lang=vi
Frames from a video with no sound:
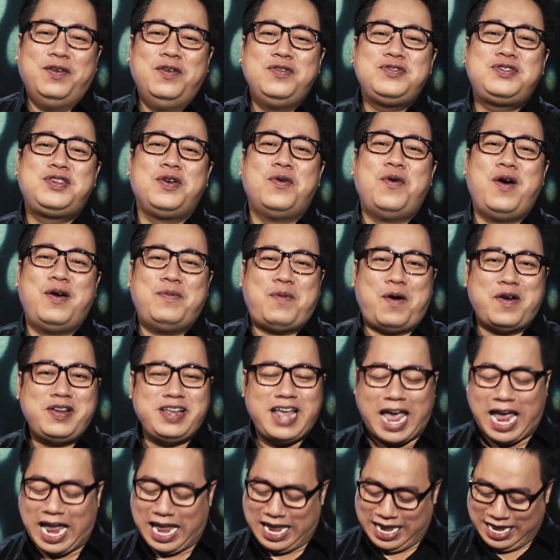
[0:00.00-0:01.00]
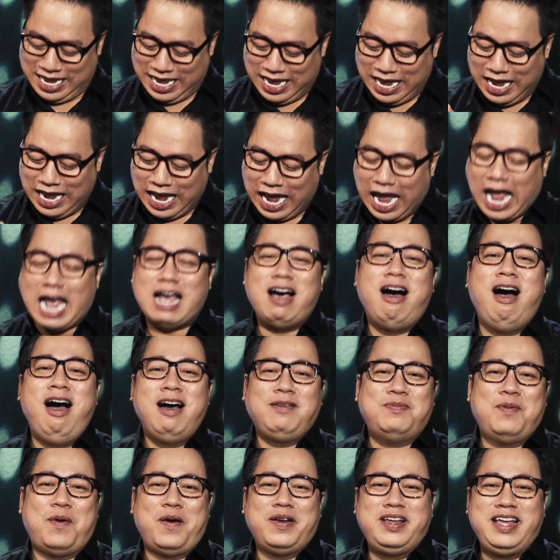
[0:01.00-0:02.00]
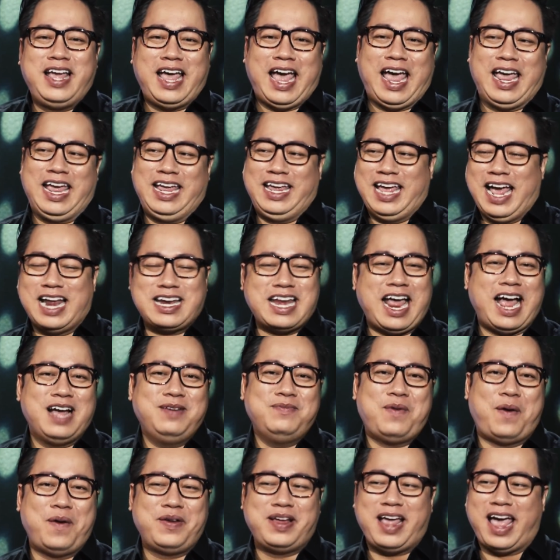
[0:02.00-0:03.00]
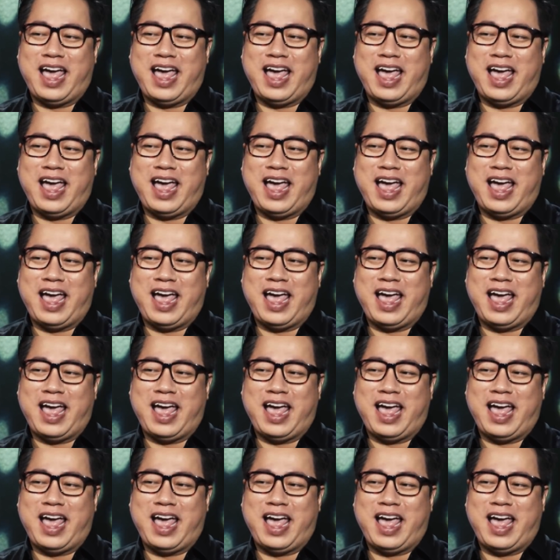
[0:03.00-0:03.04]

uống chua mỗi ngày ăn ớt mỗi ngày ăn đắng mỗi